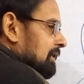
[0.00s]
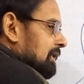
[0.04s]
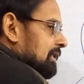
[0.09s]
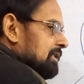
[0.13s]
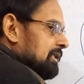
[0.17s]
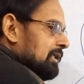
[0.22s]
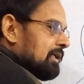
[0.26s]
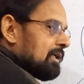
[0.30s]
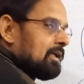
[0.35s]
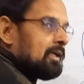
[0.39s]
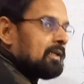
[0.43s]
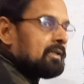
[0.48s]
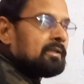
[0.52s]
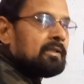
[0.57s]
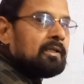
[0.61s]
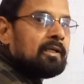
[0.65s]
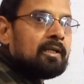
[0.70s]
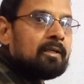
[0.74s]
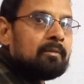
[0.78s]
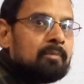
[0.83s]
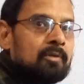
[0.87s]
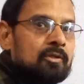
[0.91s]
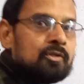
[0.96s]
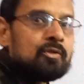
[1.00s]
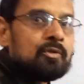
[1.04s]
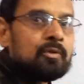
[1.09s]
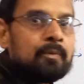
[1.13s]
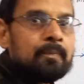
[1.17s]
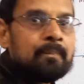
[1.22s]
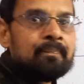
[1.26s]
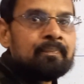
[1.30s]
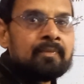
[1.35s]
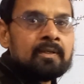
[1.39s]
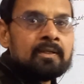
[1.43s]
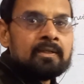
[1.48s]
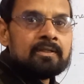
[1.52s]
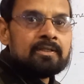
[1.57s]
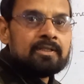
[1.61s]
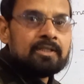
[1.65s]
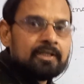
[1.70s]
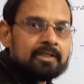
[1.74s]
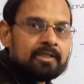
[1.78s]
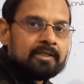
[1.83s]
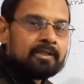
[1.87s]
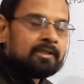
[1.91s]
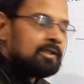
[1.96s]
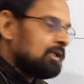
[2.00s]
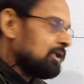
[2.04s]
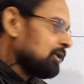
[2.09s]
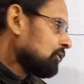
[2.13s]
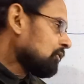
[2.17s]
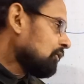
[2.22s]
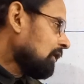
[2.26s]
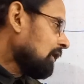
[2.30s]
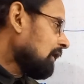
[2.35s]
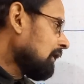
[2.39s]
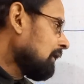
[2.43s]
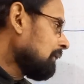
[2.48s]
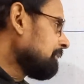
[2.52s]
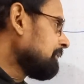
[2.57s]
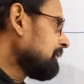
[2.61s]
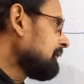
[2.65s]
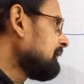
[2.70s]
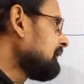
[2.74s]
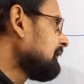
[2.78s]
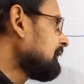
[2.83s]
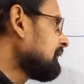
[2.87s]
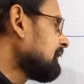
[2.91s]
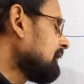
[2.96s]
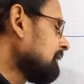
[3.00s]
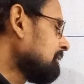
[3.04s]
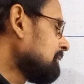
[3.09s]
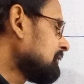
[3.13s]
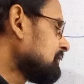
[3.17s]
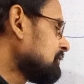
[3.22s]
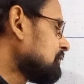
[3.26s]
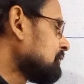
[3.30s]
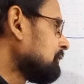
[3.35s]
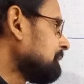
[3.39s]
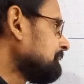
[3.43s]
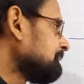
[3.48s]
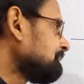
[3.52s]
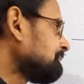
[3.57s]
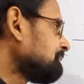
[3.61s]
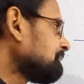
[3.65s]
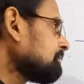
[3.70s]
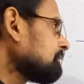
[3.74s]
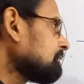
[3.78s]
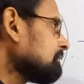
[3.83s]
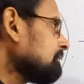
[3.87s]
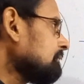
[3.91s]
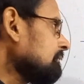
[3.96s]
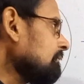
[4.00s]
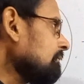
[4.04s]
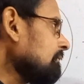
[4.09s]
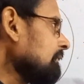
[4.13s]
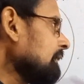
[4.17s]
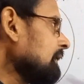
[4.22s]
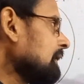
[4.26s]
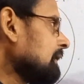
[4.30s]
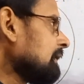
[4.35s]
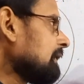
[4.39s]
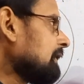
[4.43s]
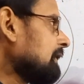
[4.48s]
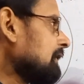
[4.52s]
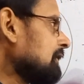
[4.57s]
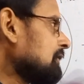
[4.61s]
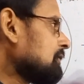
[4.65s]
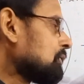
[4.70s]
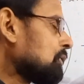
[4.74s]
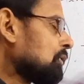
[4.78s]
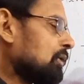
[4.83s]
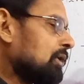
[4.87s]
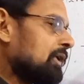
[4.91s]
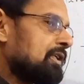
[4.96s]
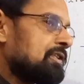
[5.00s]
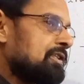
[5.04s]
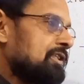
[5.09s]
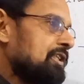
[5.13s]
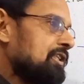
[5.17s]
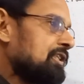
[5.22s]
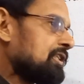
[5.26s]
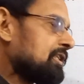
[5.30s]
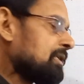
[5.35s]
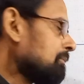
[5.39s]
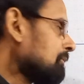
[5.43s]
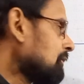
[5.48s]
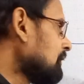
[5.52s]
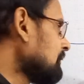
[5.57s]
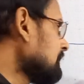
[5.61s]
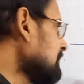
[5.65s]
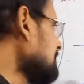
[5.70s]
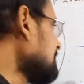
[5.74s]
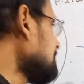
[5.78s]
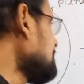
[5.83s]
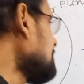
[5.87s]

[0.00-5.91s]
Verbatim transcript: नजर आता है बच्चों ठीक है तो आपने देखा बच्चों कि सोलर सिस्टम मॉडल